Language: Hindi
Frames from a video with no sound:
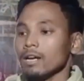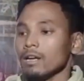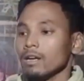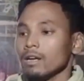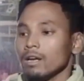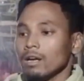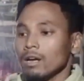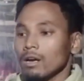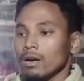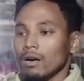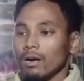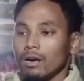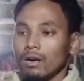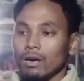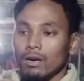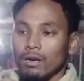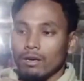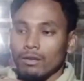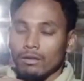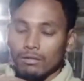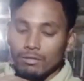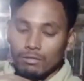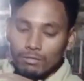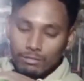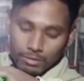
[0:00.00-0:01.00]
है
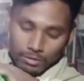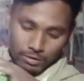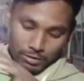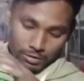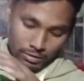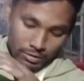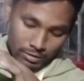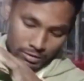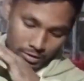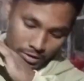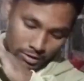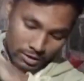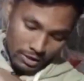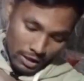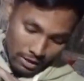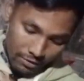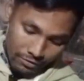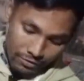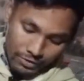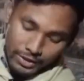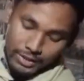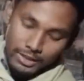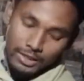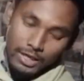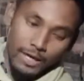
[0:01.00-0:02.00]

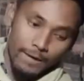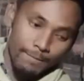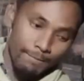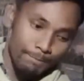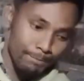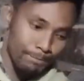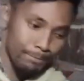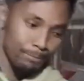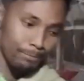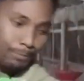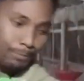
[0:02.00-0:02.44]
चार फीट का